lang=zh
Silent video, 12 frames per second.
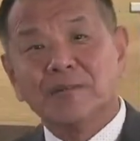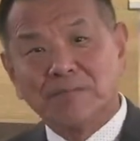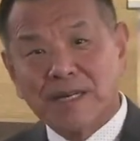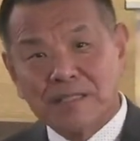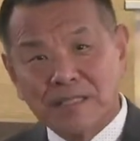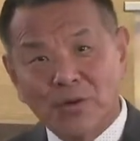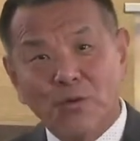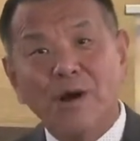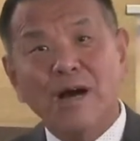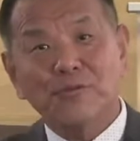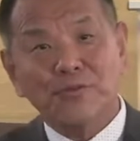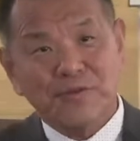把他的
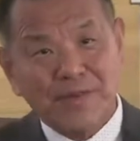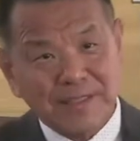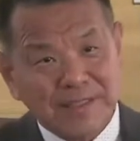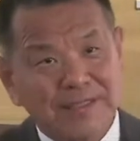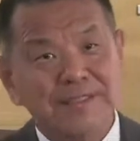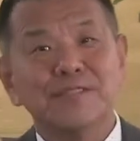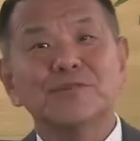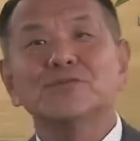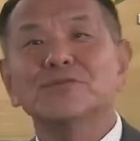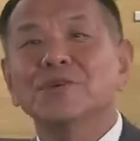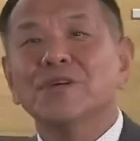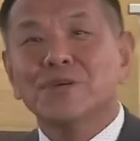话语放在他心
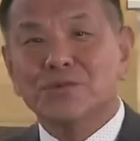中，